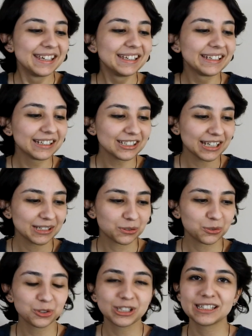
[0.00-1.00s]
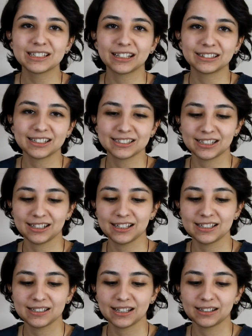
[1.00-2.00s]
Yine şey küçük insandan,
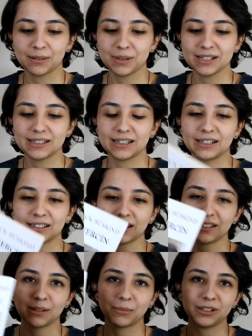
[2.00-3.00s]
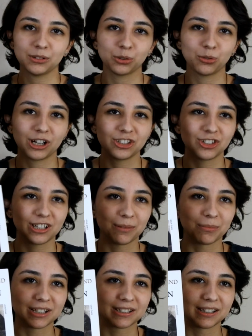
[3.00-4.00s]
sıradan insandan bahsederken hemen
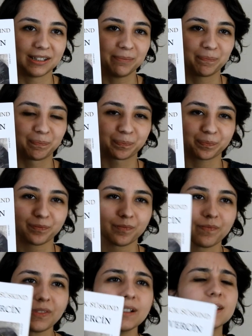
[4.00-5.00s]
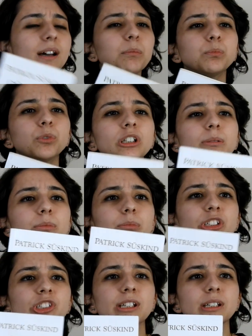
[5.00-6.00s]
güvercinden bahsedeyim. Sen bu adamın
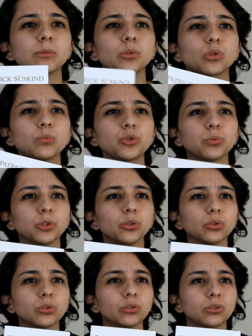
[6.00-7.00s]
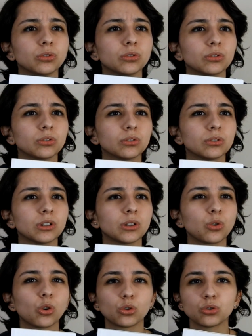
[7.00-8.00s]
başka kitabını okumuş muydun? Okudum.
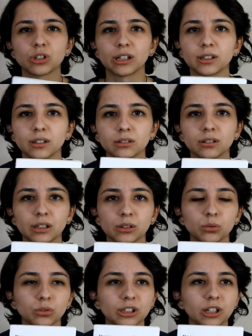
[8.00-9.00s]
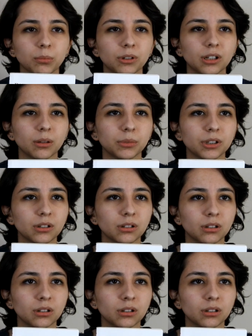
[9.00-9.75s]
Koku zaten en ünlü kitaplarından biri.